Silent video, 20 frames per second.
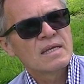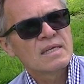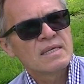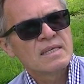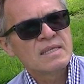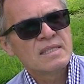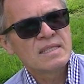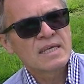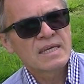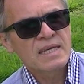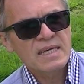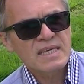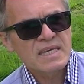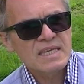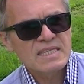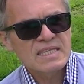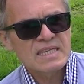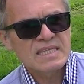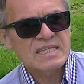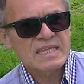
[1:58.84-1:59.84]
I na
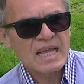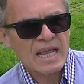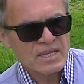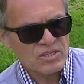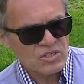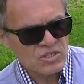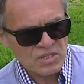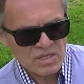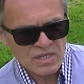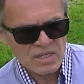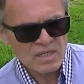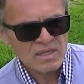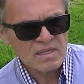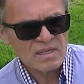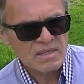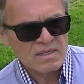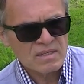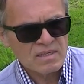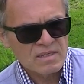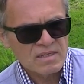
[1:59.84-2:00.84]
jakiej zasadzie,
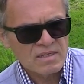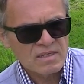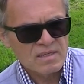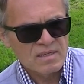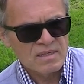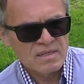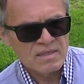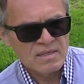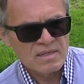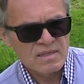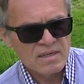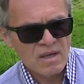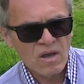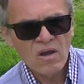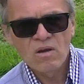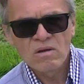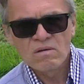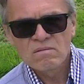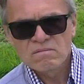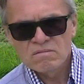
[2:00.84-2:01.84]

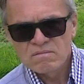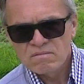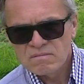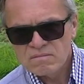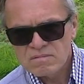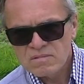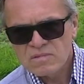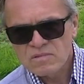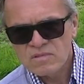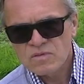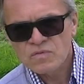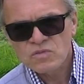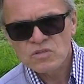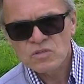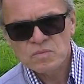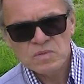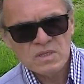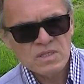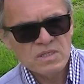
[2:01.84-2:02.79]
o, i to w sumie